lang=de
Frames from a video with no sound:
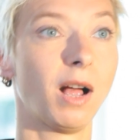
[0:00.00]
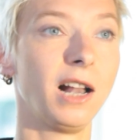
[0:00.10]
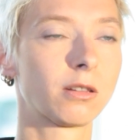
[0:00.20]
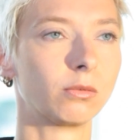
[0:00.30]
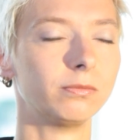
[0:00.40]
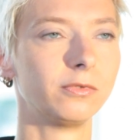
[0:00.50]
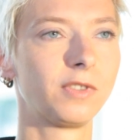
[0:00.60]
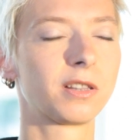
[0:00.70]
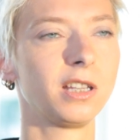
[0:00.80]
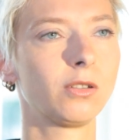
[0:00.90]
Also,
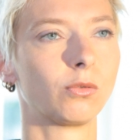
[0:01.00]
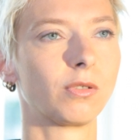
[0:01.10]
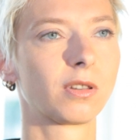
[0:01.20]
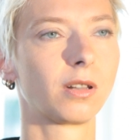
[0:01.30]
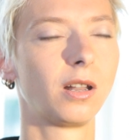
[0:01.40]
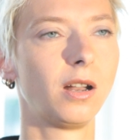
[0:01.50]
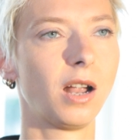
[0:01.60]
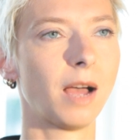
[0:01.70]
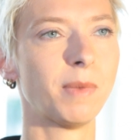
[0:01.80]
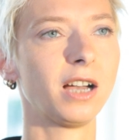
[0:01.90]
wir sehen uns
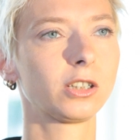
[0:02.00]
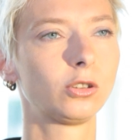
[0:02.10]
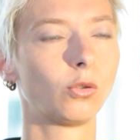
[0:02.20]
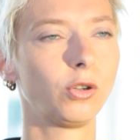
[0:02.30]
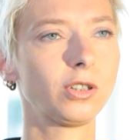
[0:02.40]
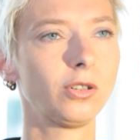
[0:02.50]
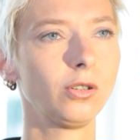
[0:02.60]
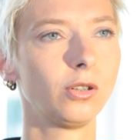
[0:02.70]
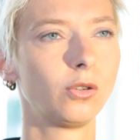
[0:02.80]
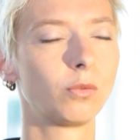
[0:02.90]
am 8.9.
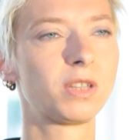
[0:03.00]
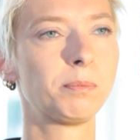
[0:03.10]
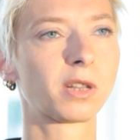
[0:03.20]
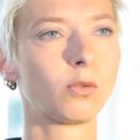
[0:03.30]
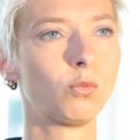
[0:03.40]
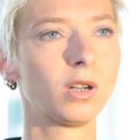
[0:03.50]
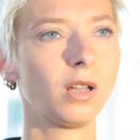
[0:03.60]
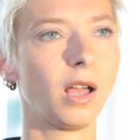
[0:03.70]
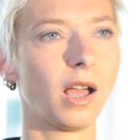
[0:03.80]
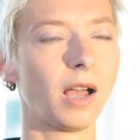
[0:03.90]
um 17 Uhr
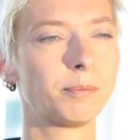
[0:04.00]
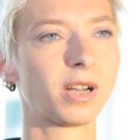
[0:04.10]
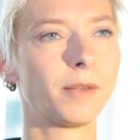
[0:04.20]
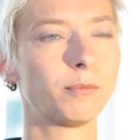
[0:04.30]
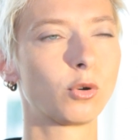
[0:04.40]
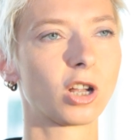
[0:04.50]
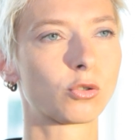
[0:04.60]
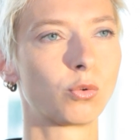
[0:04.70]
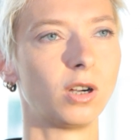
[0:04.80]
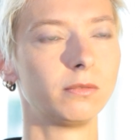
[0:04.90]
am Brandenburger
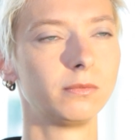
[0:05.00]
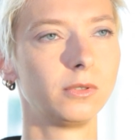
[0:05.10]
Tor.